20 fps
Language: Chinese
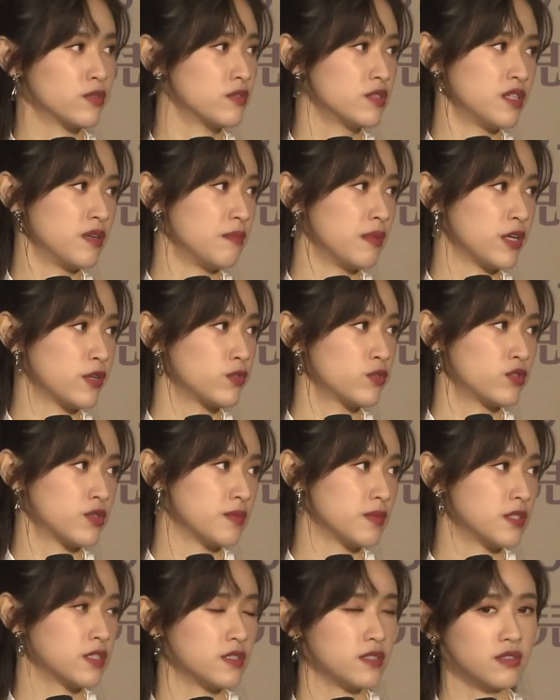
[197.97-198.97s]
也没有什
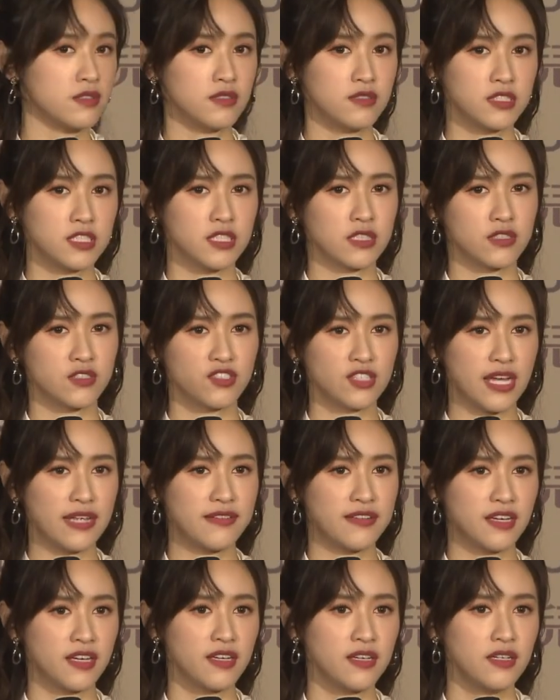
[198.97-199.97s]
么进展
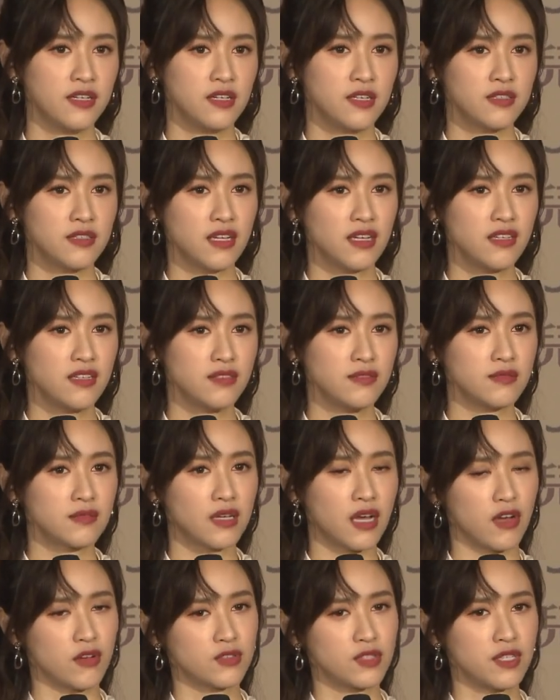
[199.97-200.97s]
呢。但
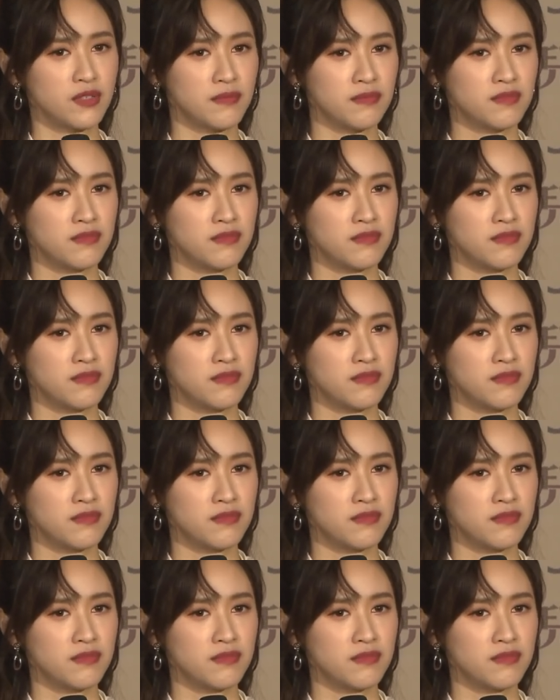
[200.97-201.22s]
好像，